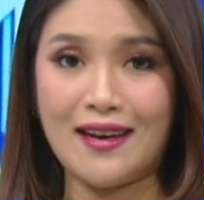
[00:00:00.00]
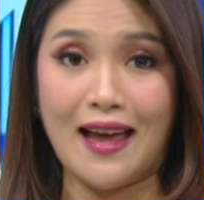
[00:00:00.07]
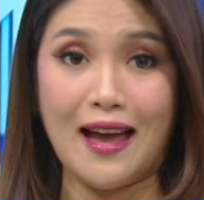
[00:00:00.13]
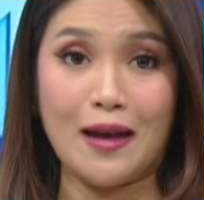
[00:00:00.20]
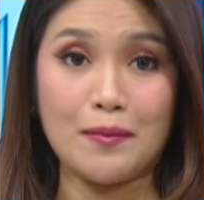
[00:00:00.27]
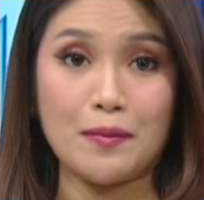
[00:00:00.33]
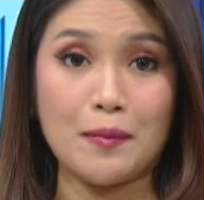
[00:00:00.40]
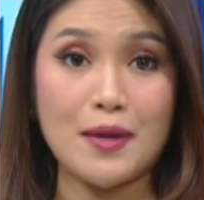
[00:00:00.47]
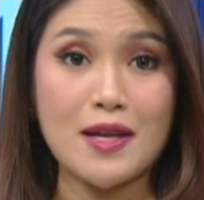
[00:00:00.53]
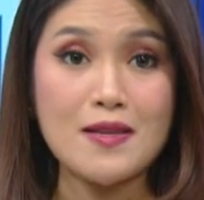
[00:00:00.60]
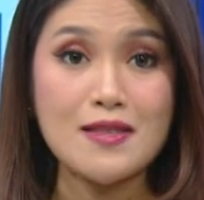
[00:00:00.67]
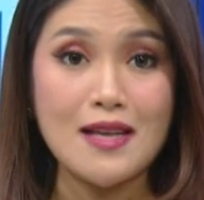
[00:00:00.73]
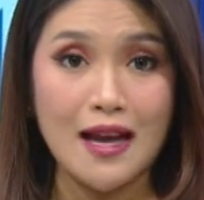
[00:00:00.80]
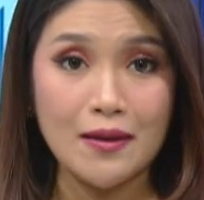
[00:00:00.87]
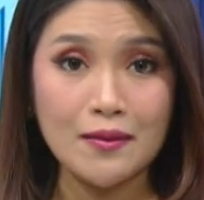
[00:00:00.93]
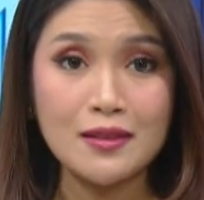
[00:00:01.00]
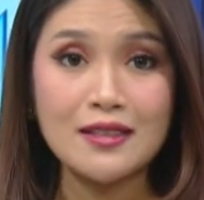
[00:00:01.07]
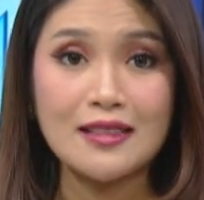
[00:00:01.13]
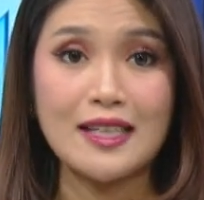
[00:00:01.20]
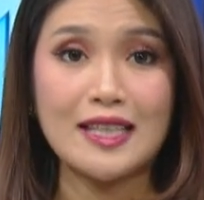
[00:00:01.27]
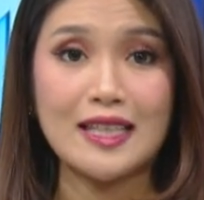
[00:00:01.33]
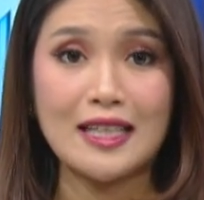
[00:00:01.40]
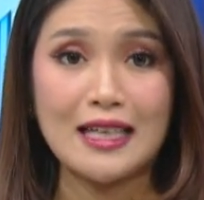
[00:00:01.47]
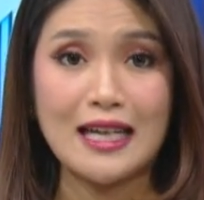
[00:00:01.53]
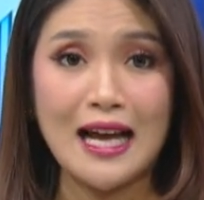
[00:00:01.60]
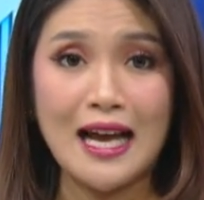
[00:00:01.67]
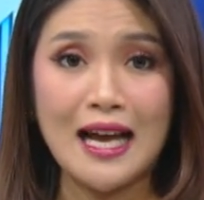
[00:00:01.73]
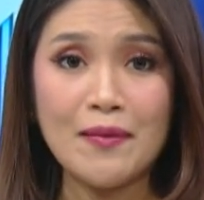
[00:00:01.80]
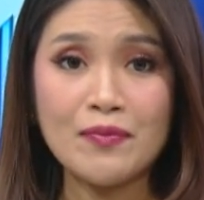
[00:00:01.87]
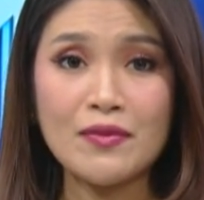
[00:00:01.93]
Nah, pemirsa, di
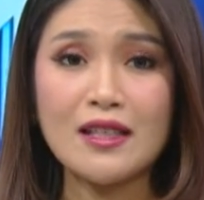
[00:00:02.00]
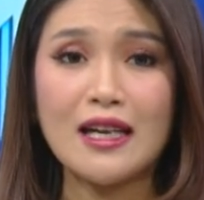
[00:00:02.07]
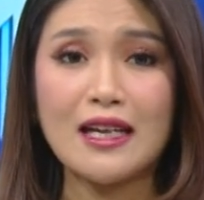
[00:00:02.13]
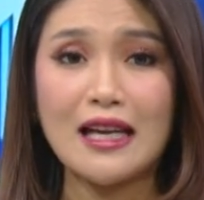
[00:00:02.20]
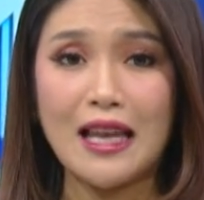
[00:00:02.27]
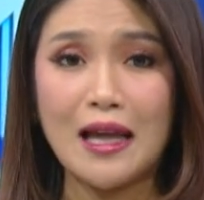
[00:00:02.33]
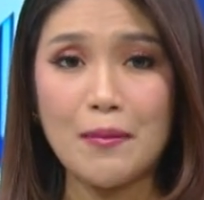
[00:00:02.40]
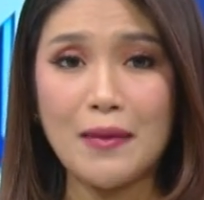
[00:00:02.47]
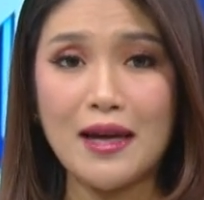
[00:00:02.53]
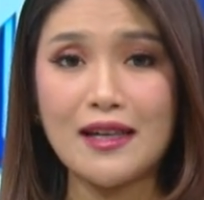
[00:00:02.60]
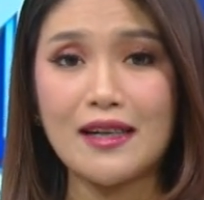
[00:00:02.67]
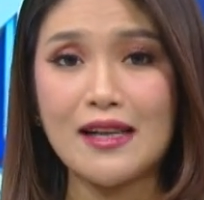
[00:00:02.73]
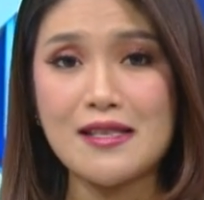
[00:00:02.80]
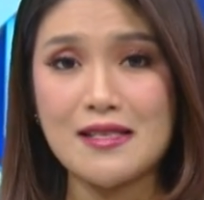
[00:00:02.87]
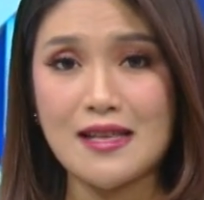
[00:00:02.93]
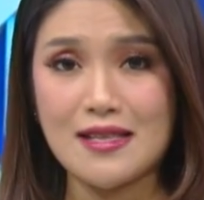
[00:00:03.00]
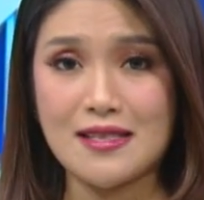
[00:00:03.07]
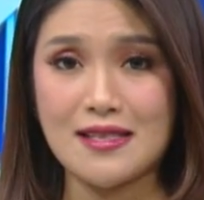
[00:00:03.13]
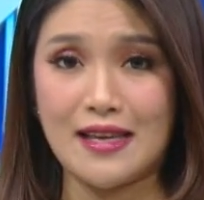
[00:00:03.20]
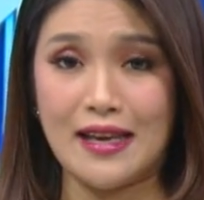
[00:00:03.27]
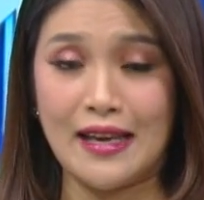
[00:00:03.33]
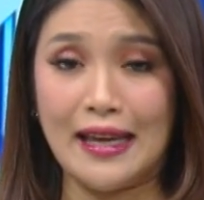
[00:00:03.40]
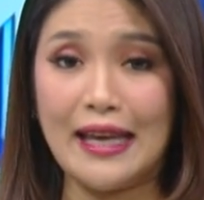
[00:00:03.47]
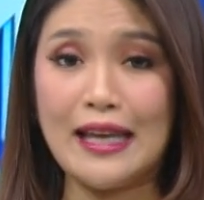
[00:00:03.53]
tengah kekelaman resesi,